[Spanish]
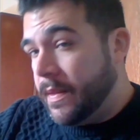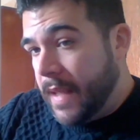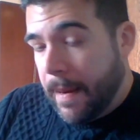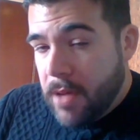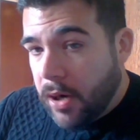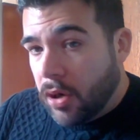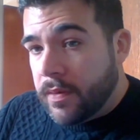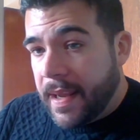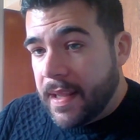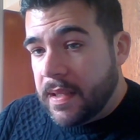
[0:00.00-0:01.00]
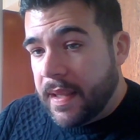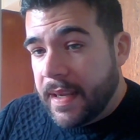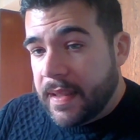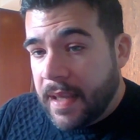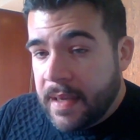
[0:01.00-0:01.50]
te la voy a contar
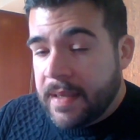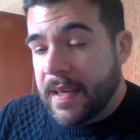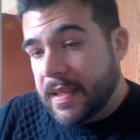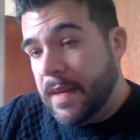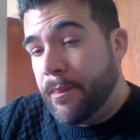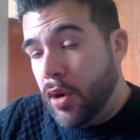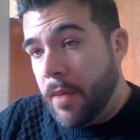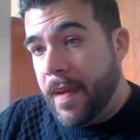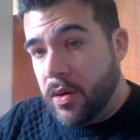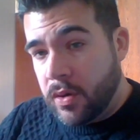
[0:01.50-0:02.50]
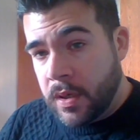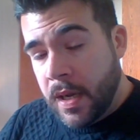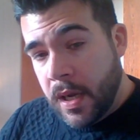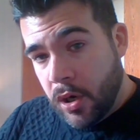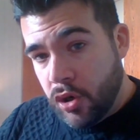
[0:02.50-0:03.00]
enterita y así por lo menos
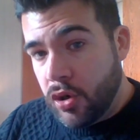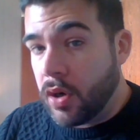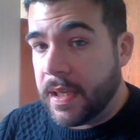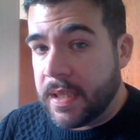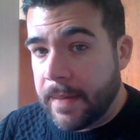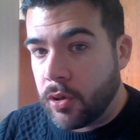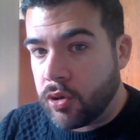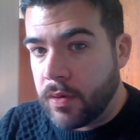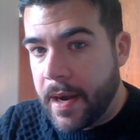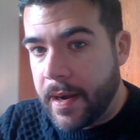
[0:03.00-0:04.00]
nos echamos unas